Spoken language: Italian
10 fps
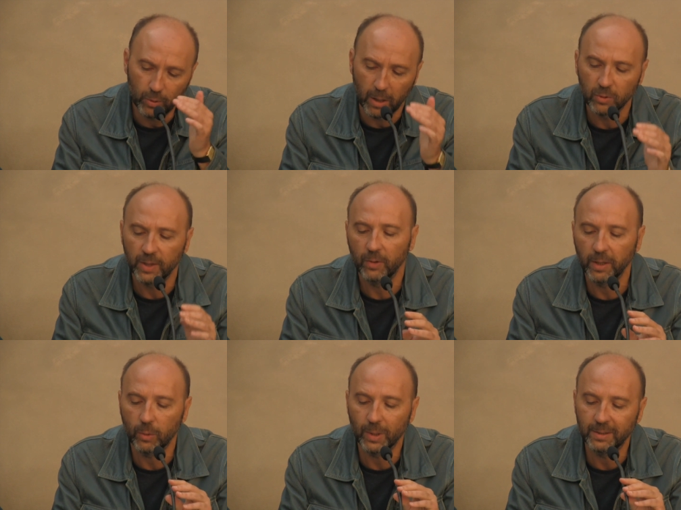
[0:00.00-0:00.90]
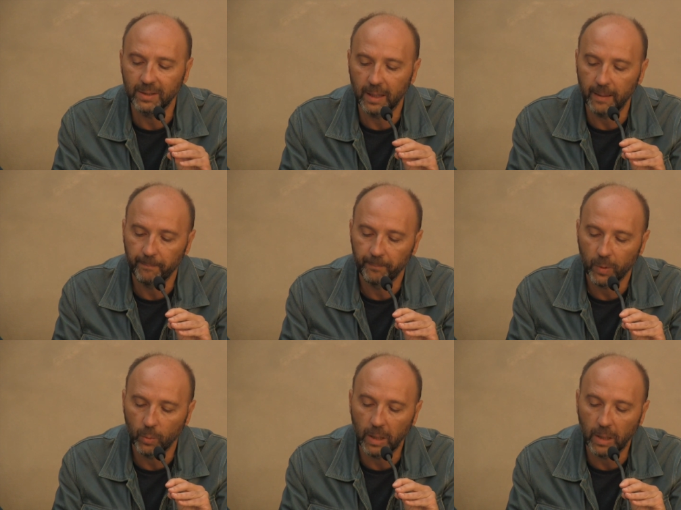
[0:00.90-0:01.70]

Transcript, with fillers: una notevole, quantità,